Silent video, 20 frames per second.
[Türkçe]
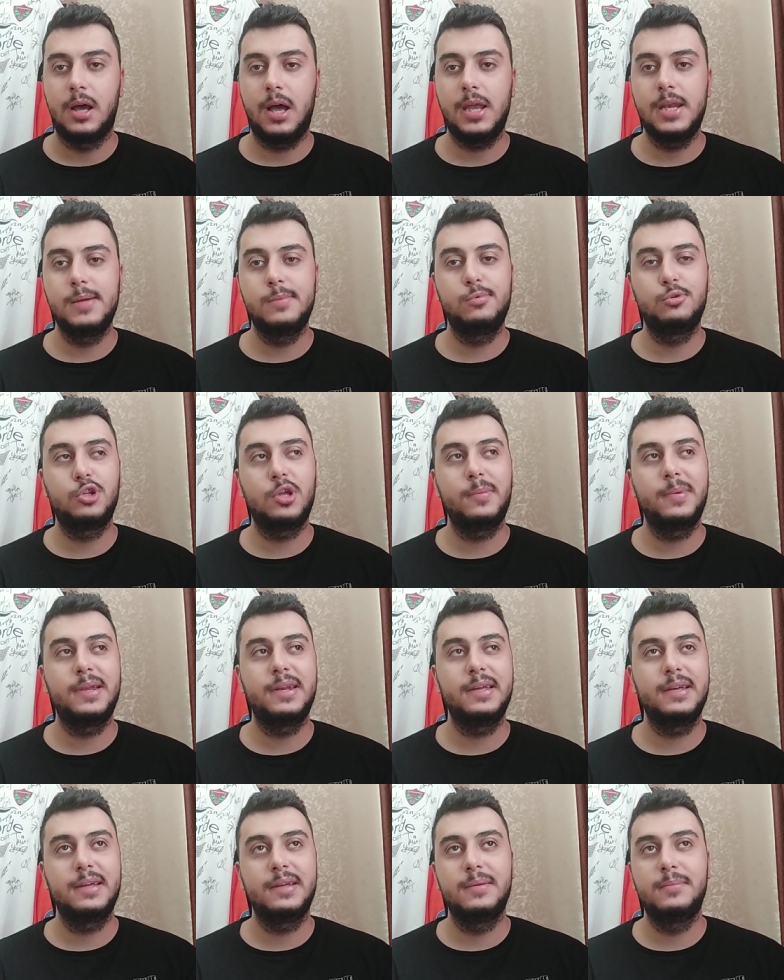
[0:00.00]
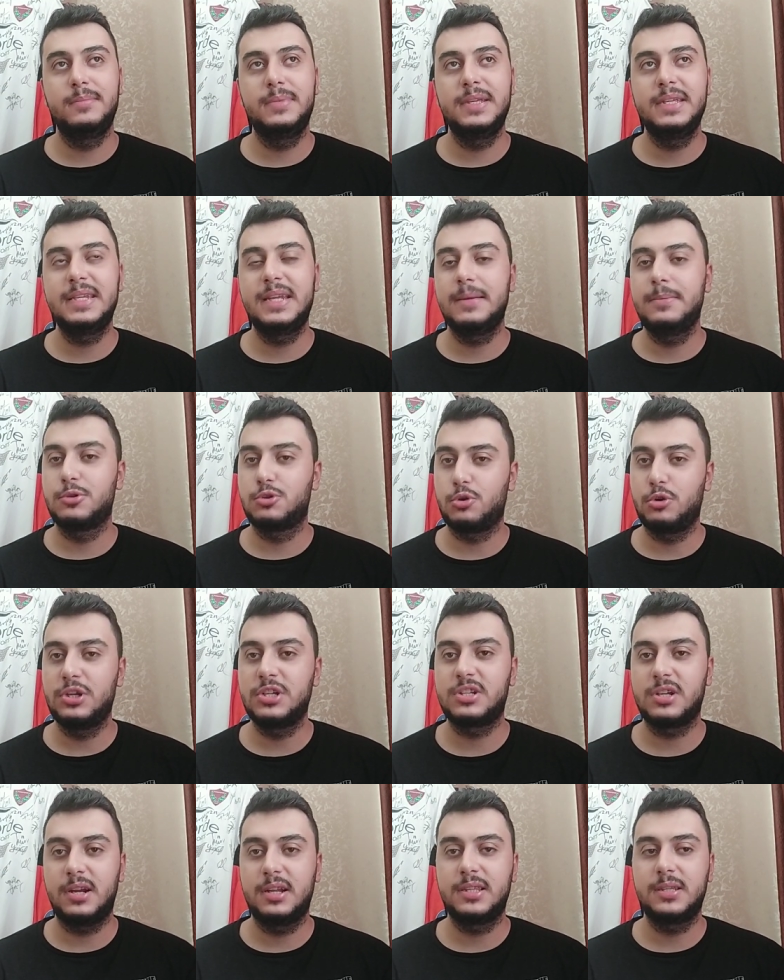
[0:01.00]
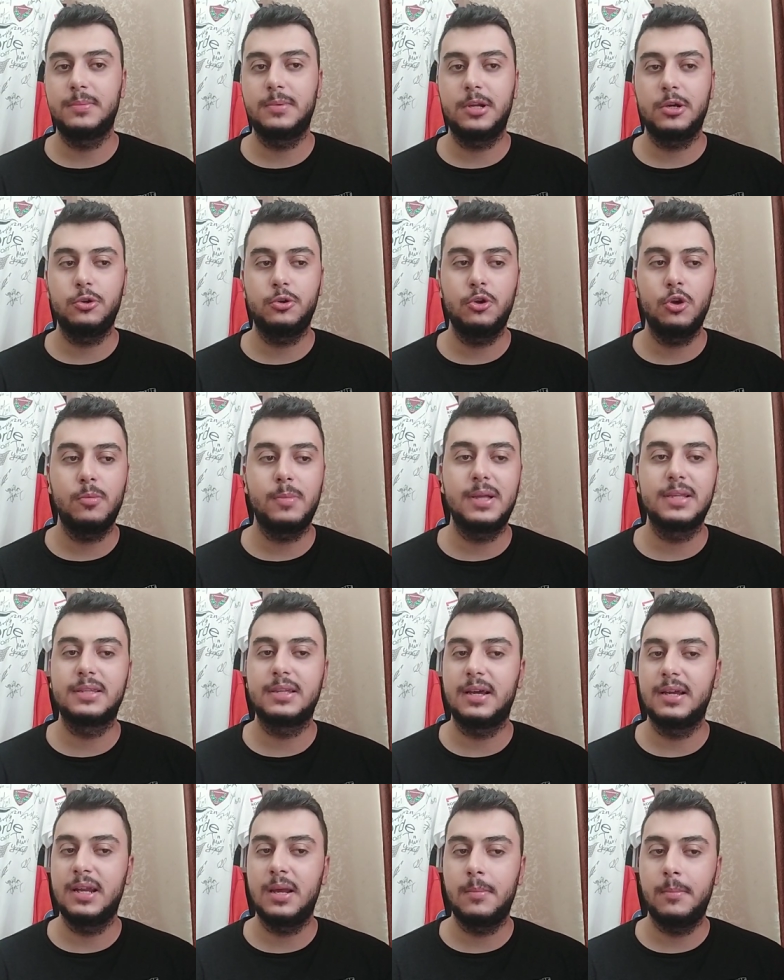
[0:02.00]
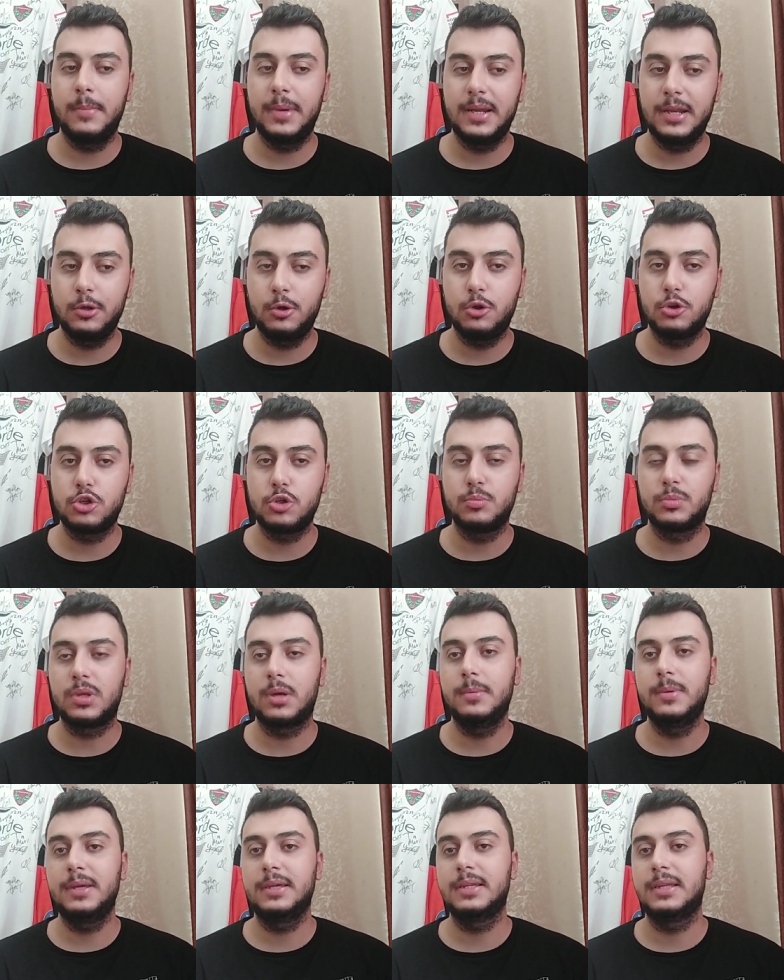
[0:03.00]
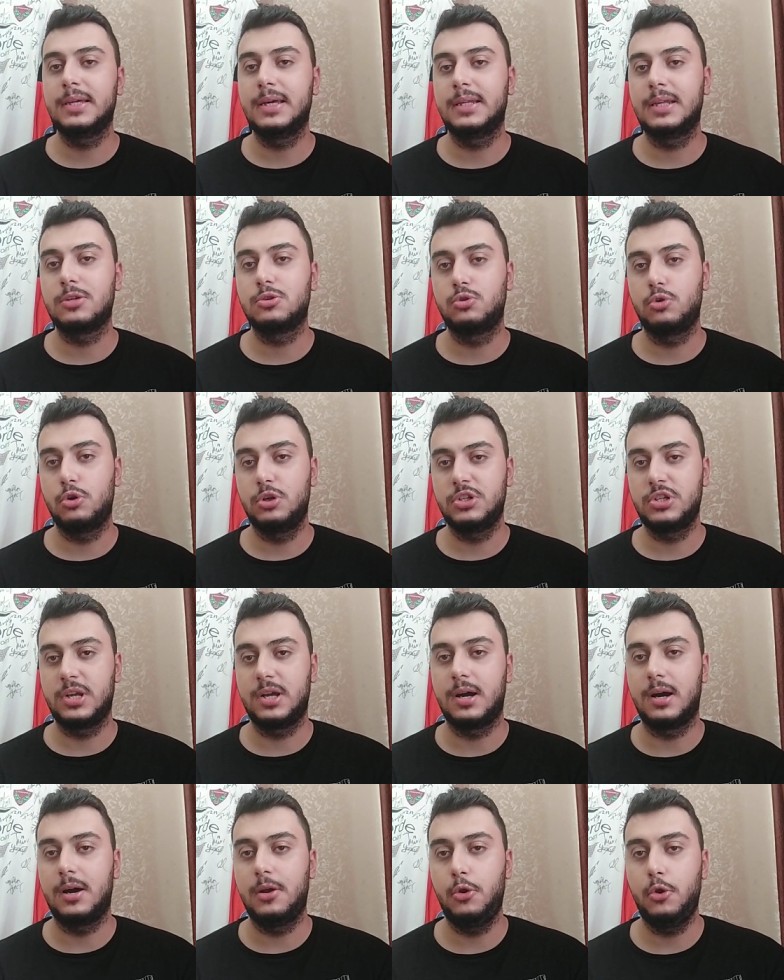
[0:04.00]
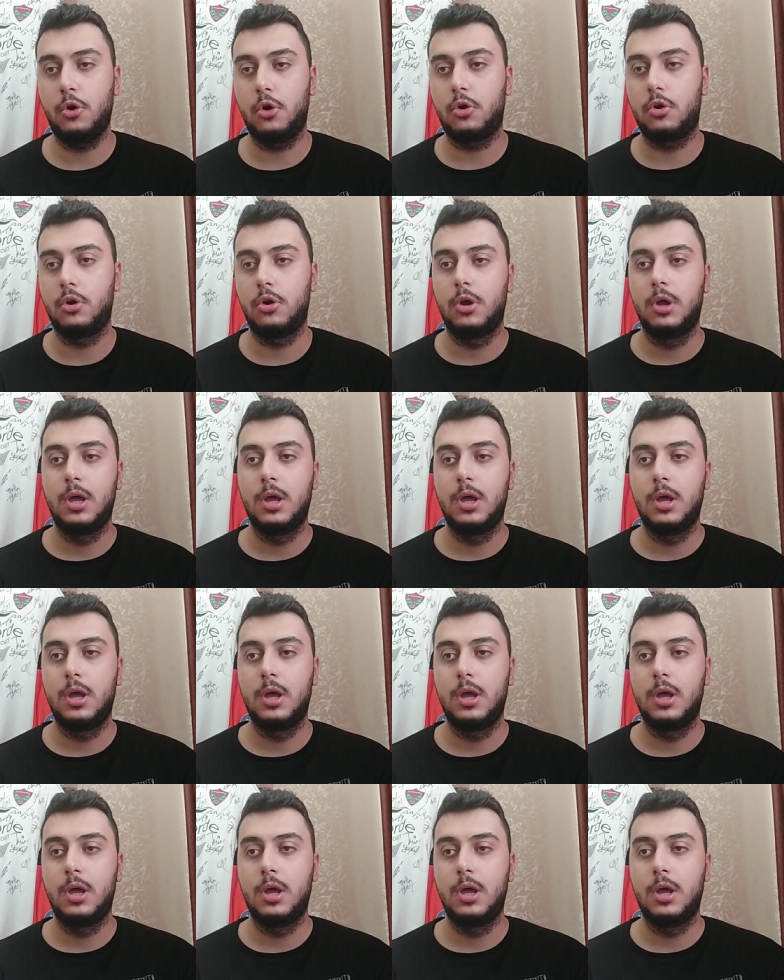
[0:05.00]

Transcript: Hani bu da beni bir yine bir soru işareti bırakıyor. Ben Taylan Bey'le görüştüm. Tabii ki de yalan söyleyecek hali yok.